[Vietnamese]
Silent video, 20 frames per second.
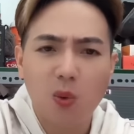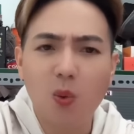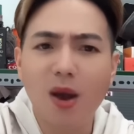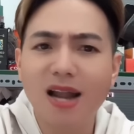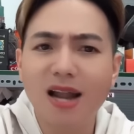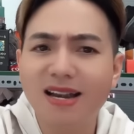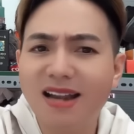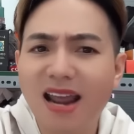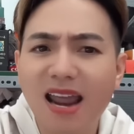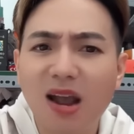
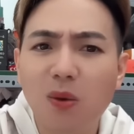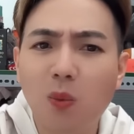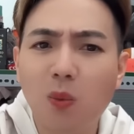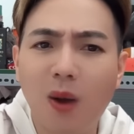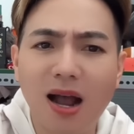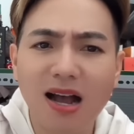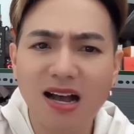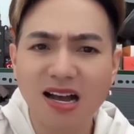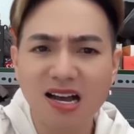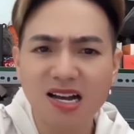quả đen
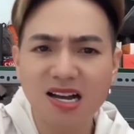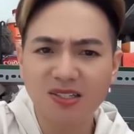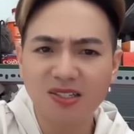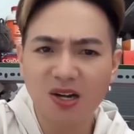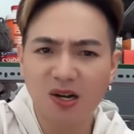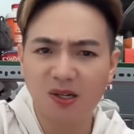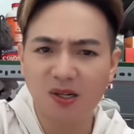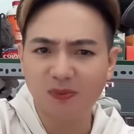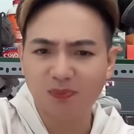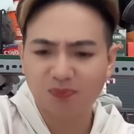quả ơ
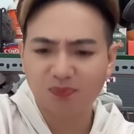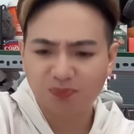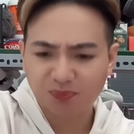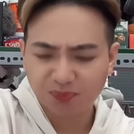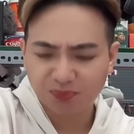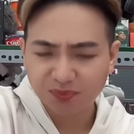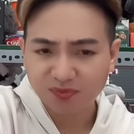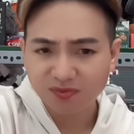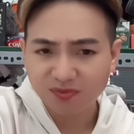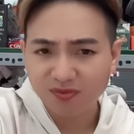đồ
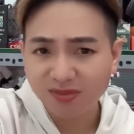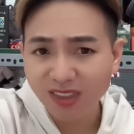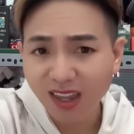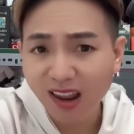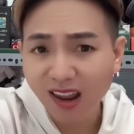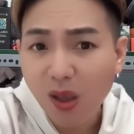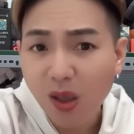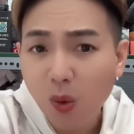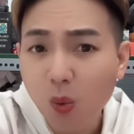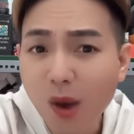
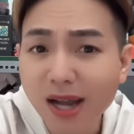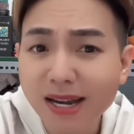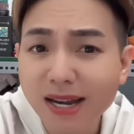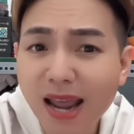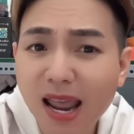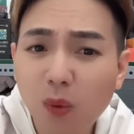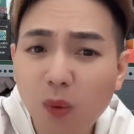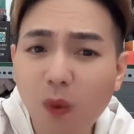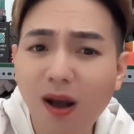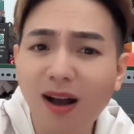quả
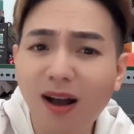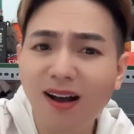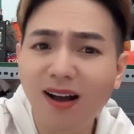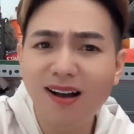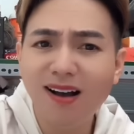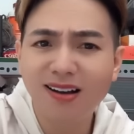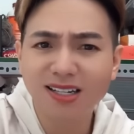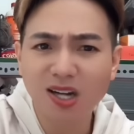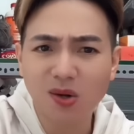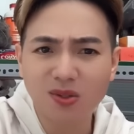đen quả
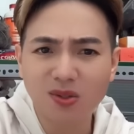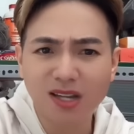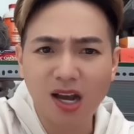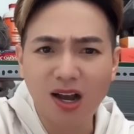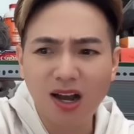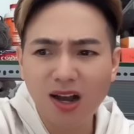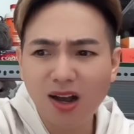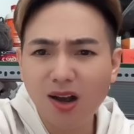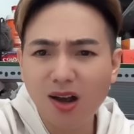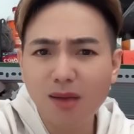ơ đâu
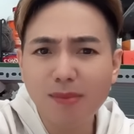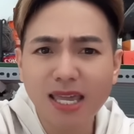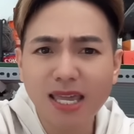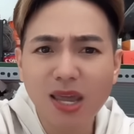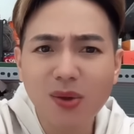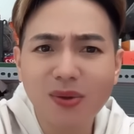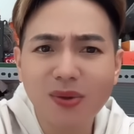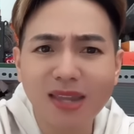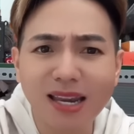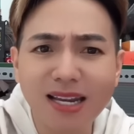trời ơi mày
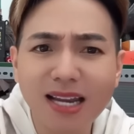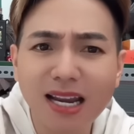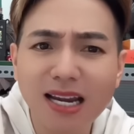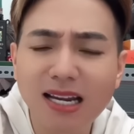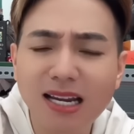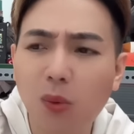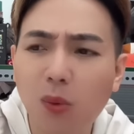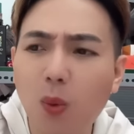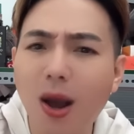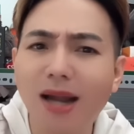kêu chị
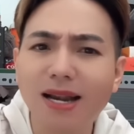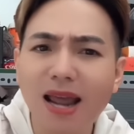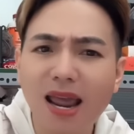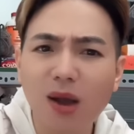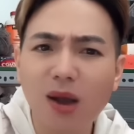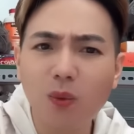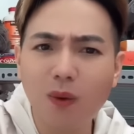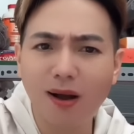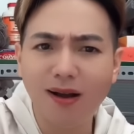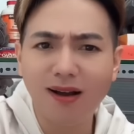ni là quả
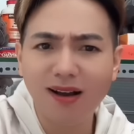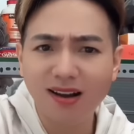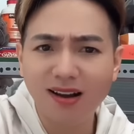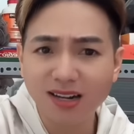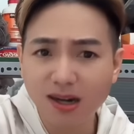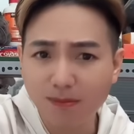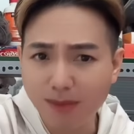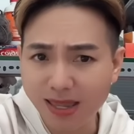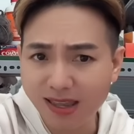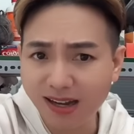đen quả
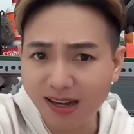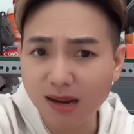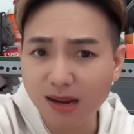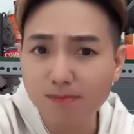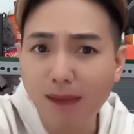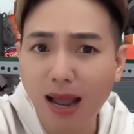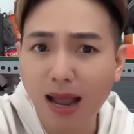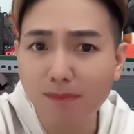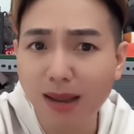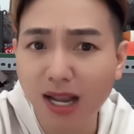ơ rồi mày nhìn
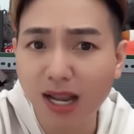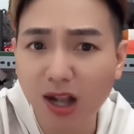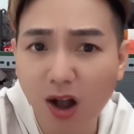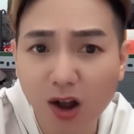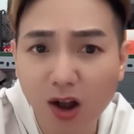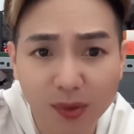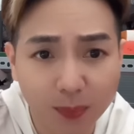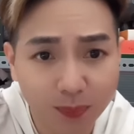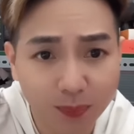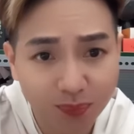cái mặt mày
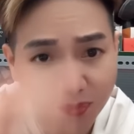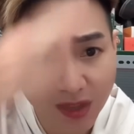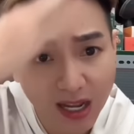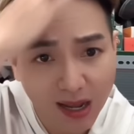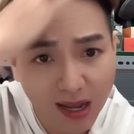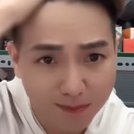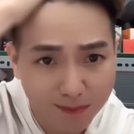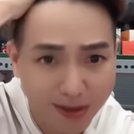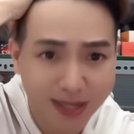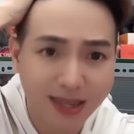coi
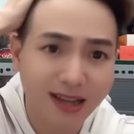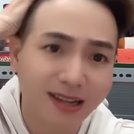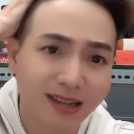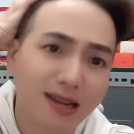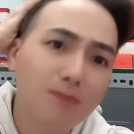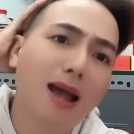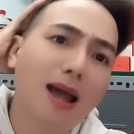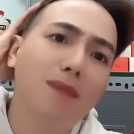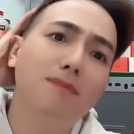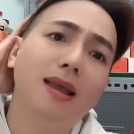mày nhìn
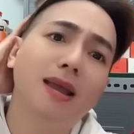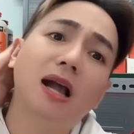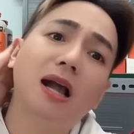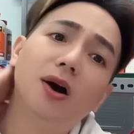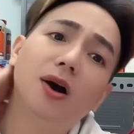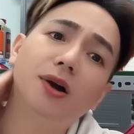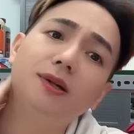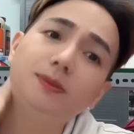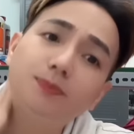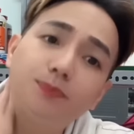cái mặt mày
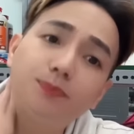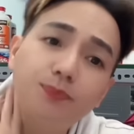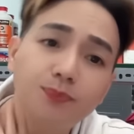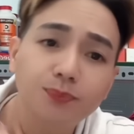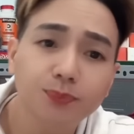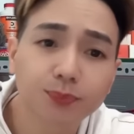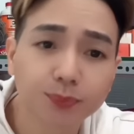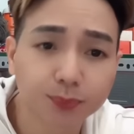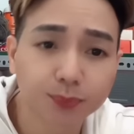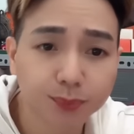coi
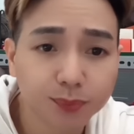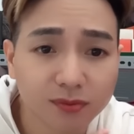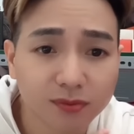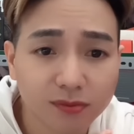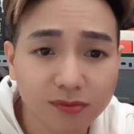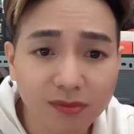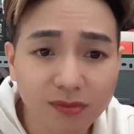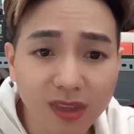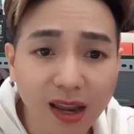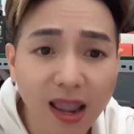
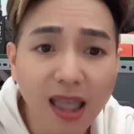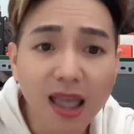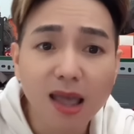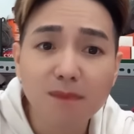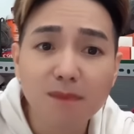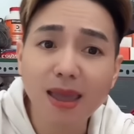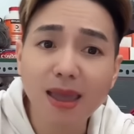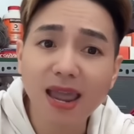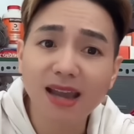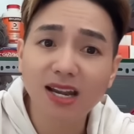
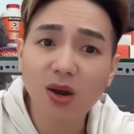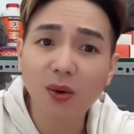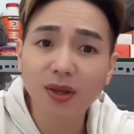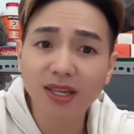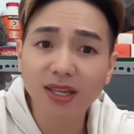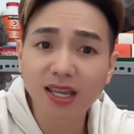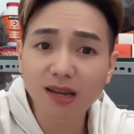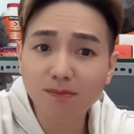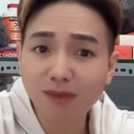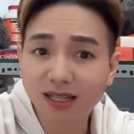mẹ
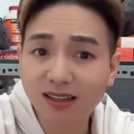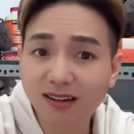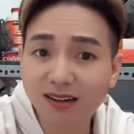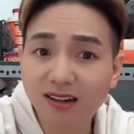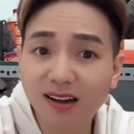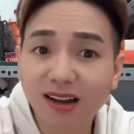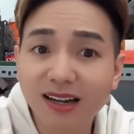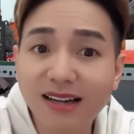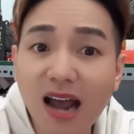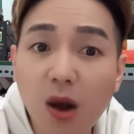nói ghét mà tao
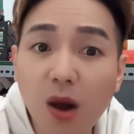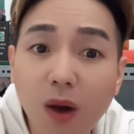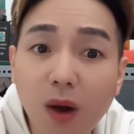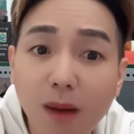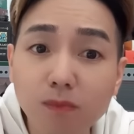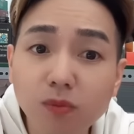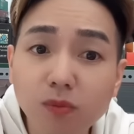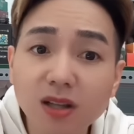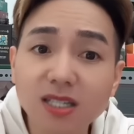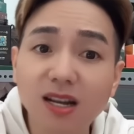nói cái đầu
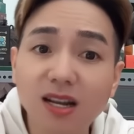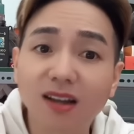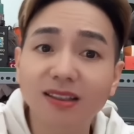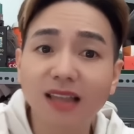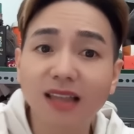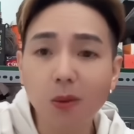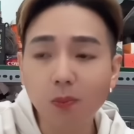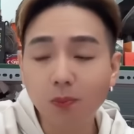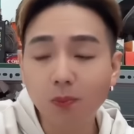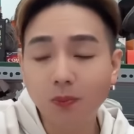không có sợi
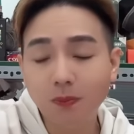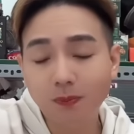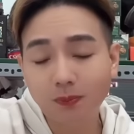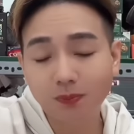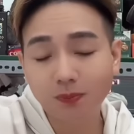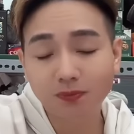tóc